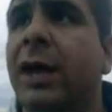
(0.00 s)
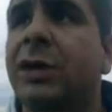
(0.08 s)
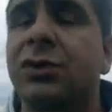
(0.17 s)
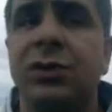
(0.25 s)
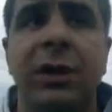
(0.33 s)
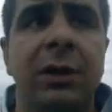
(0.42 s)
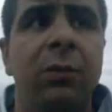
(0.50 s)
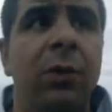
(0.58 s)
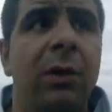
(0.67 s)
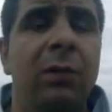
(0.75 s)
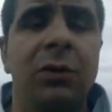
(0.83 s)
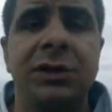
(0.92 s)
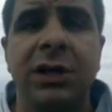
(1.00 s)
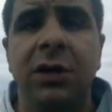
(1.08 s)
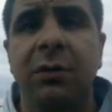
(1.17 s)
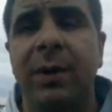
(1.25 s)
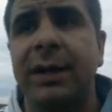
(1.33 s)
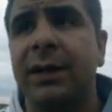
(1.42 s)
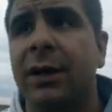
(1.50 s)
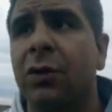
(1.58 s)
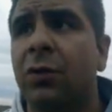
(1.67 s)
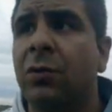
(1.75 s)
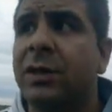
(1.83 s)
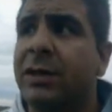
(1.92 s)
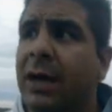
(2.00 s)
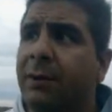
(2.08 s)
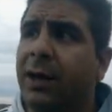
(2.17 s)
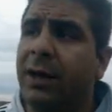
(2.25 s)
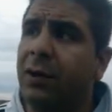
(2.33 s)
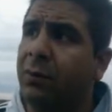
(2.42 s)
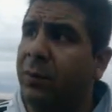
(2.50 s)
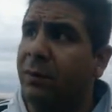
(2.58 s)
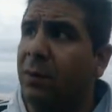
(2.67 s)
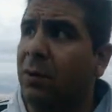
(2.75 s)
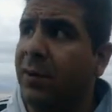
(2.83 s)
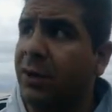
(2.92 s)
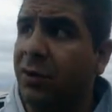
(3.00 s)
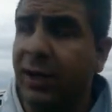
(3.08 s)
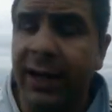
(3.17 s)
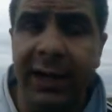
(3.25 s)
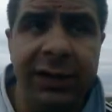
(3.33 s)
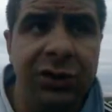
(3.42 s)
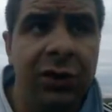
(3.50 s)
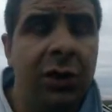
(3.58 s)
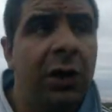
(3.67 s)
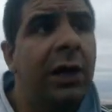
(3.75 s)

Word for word: es un pueblo muy chico para tener dos clubes de rugby, en el primer momento dije eso,